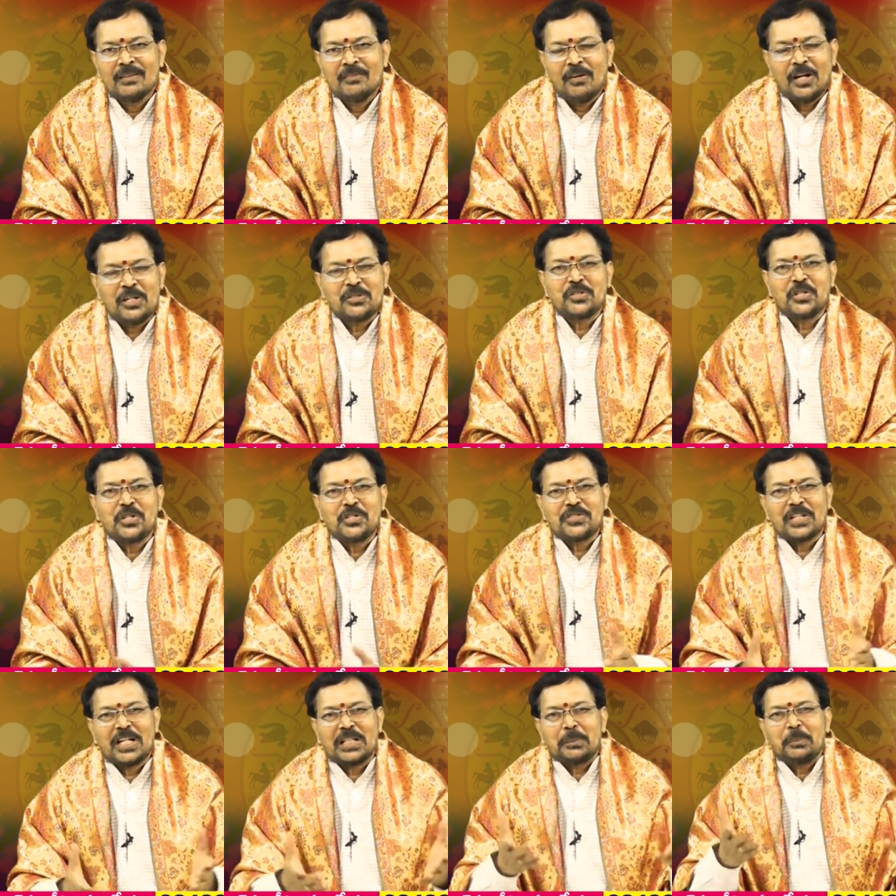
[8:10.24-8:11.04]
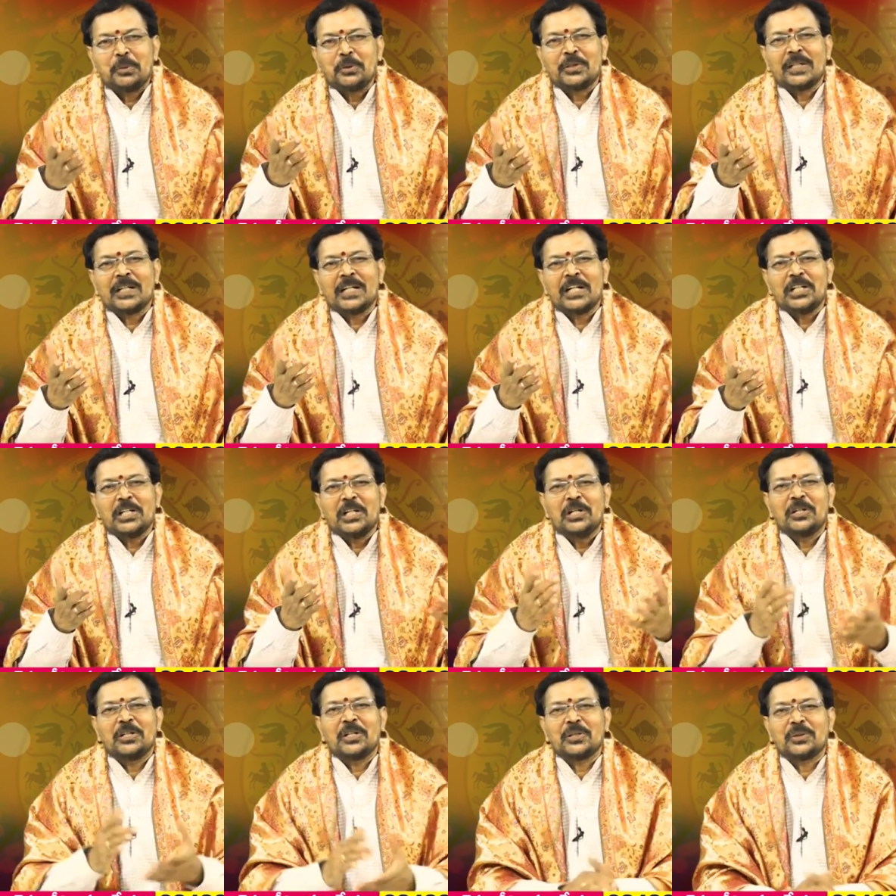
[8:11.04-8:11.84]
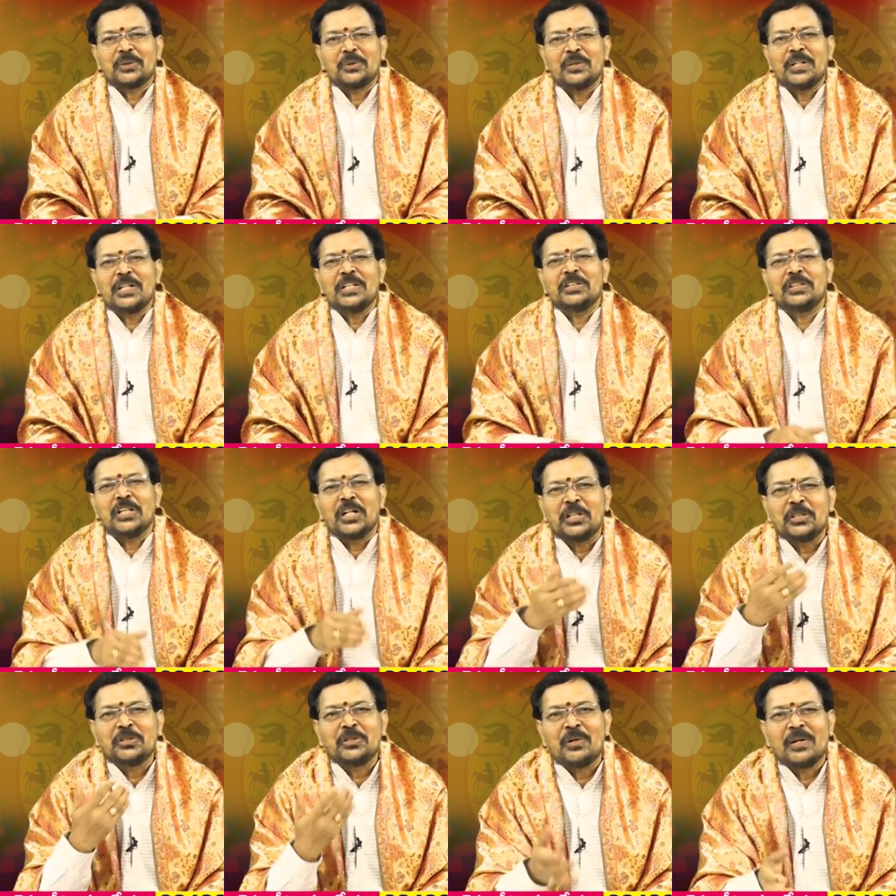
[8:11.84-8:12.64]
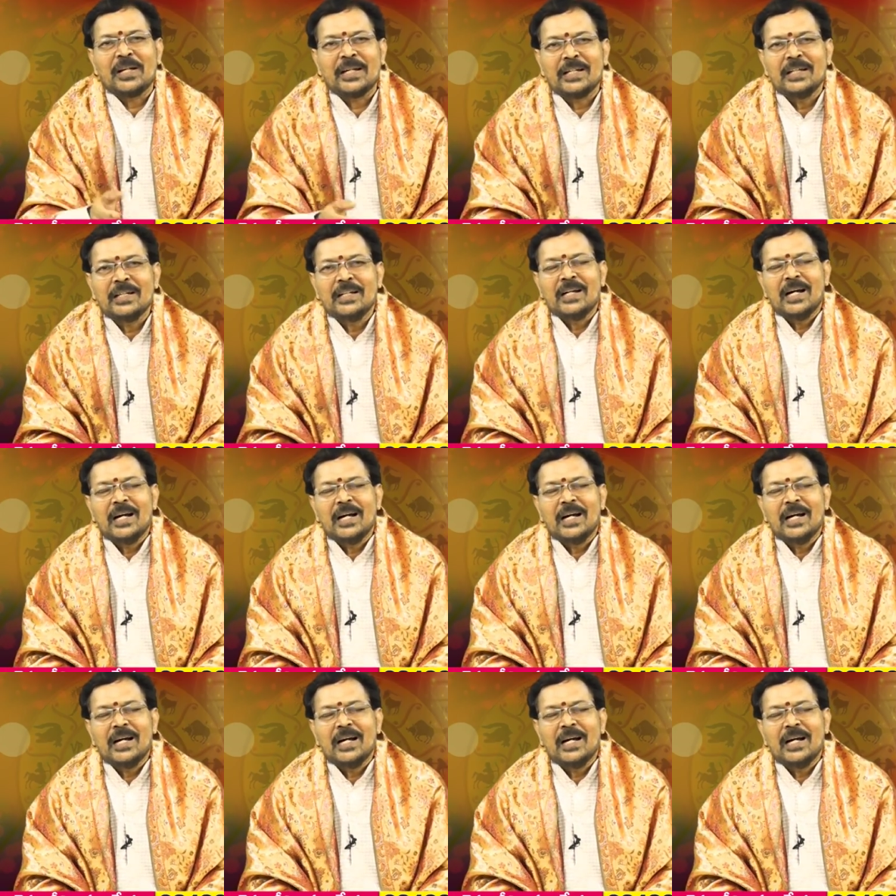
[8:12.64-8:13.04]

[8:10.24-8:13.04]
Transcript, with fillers: వాస్తురిత్య అద్భుతంగా ఇల్లు కట్టుకుని దరిద్రులై